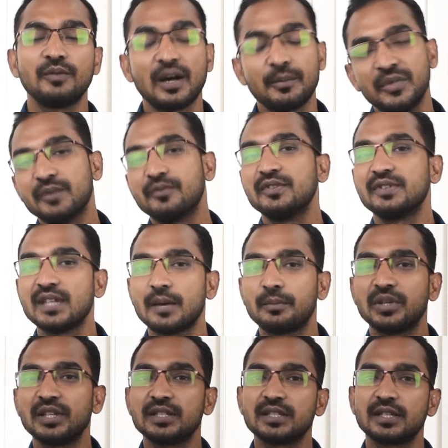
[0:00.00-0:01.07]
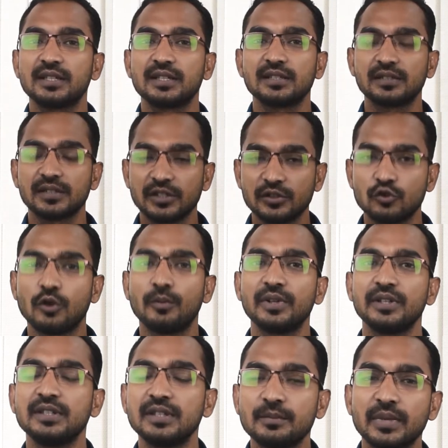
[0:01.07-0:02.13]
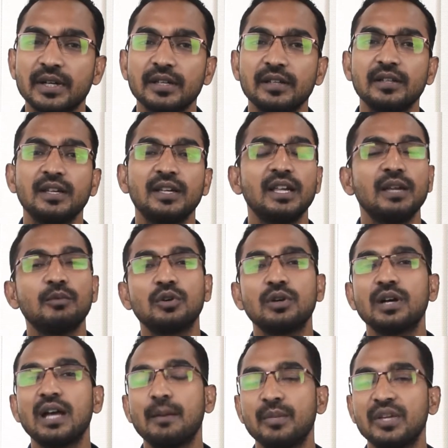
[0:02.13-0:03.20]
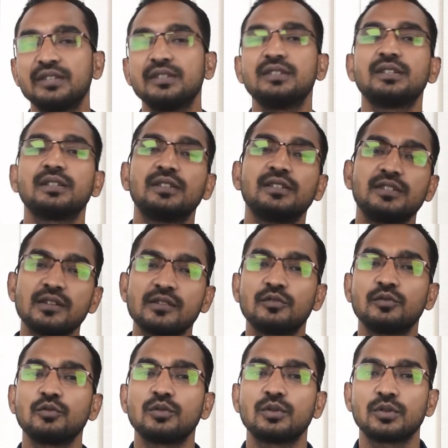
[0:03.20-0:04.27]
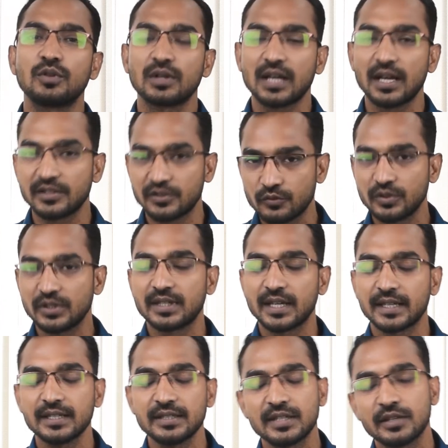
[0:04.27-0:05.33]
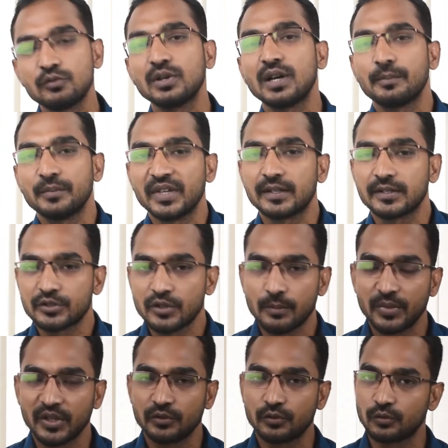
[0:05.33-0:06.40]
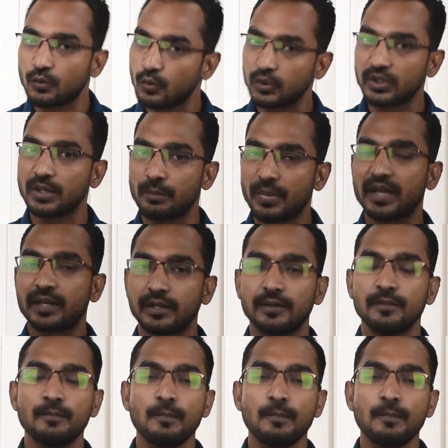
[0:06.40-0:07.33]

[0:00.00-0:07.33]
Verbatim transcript: আপনার ভিসা অ্যাপ্লিকেশানটা কি জমা দিতে পারেন এবং অ্যাম্বাসির সাথে যে কোনো কাজ যদি থাকে সেগুলো আপনারা সম্পাদন করতে পারেন